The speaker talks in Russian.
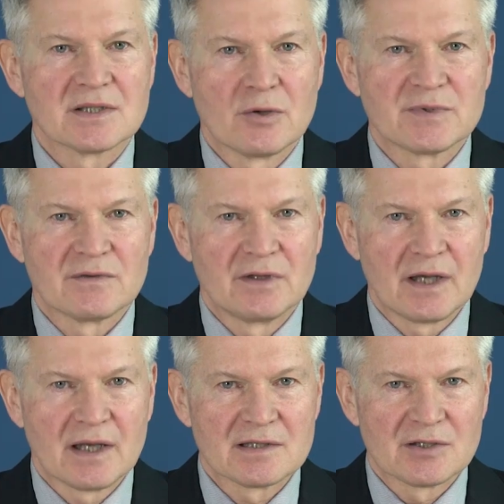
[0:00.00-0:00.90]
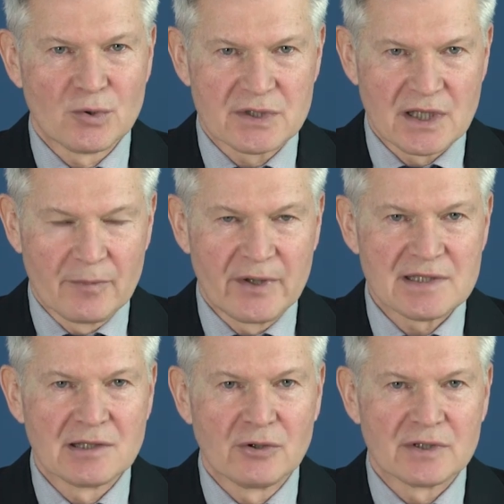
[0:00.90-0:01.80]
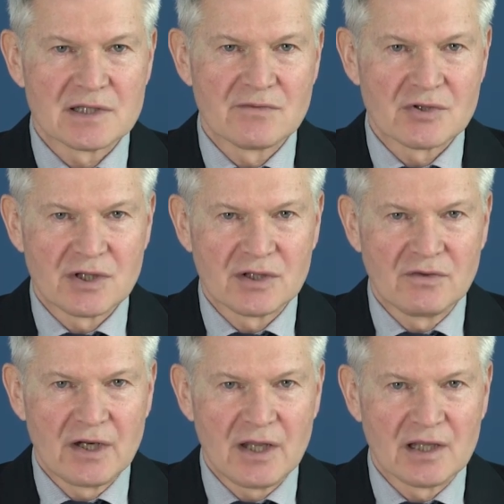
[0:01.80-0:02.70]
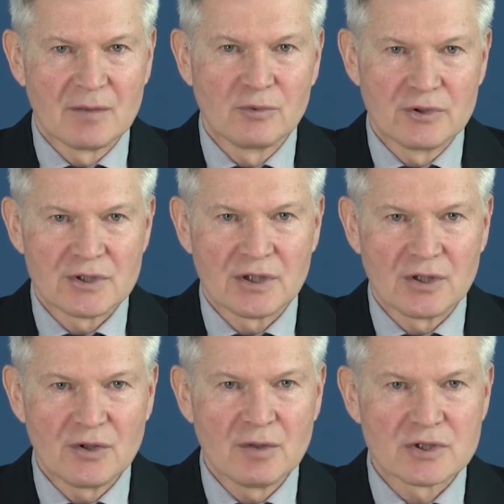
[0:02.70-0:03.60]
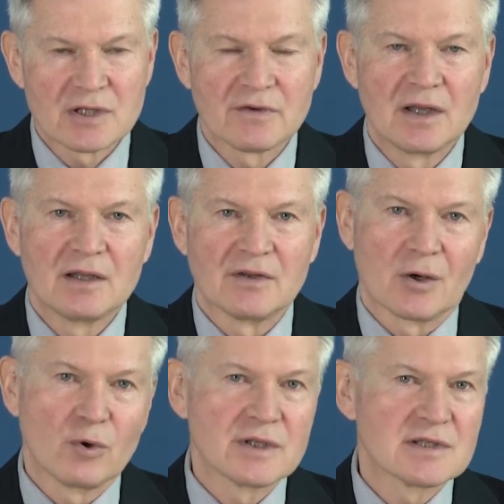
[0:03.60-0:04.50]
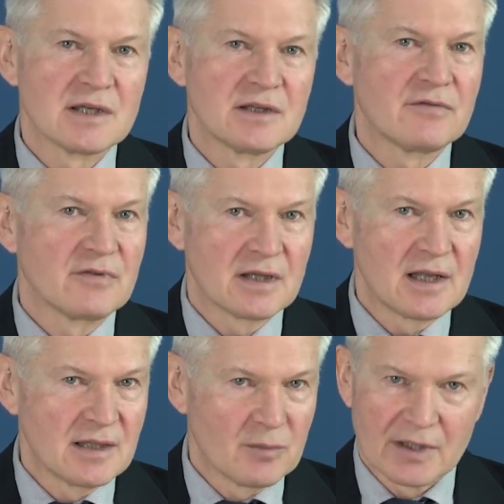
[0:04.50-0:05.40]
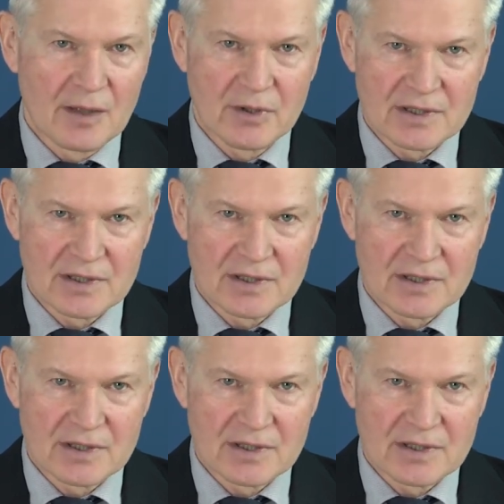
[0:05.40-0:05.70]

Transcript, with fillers: Собственная конструкция прислонно-сдвижных дверей для будущих юнибусов находится на финальном этапе